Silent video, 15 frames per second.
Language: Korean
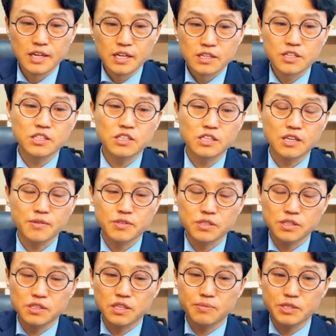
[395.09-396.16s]
그렇게
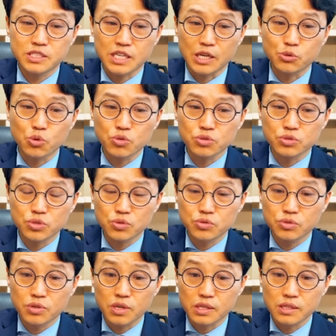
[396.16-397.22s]
그렇게 되면
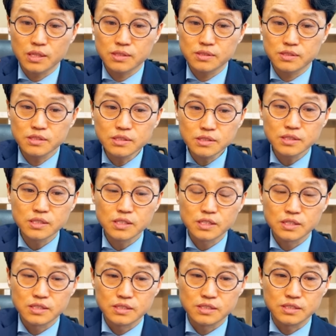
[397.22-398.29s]
자동적으로 걔네들은
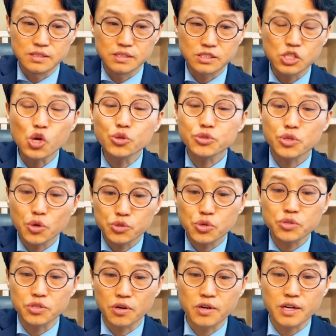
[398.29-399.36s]
음,
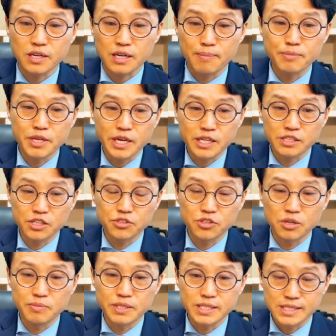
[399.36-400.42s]
선교적 역할을 감당하게 되는
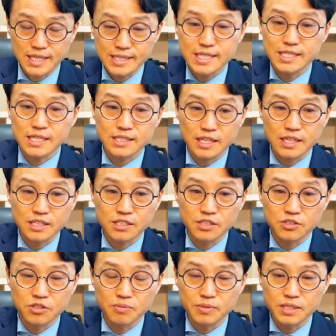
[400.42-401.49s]
겁니다. 제사장 나라가
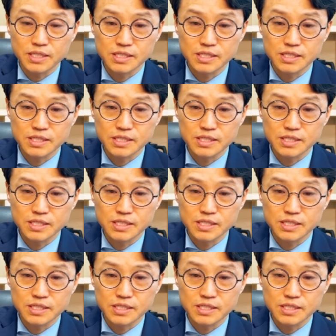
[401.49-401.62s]
되는 겁니다.